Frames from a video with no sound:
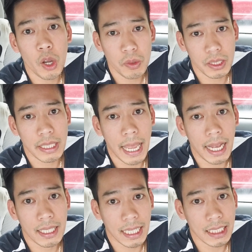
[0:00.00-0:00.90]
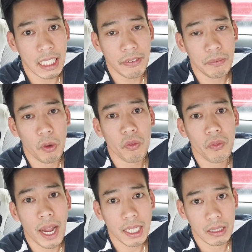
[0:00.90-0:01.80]
vô được nhà và cảnh sát phải buộc
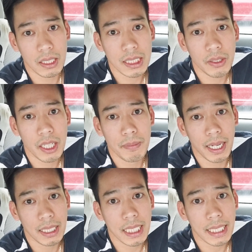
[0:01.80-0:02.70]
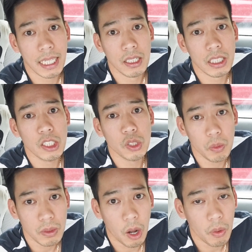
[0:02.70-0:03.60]
phá cửa sau khi mà cảnh sát nghe được tiếng
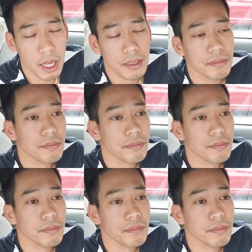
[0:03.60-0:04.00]
súng nổ lên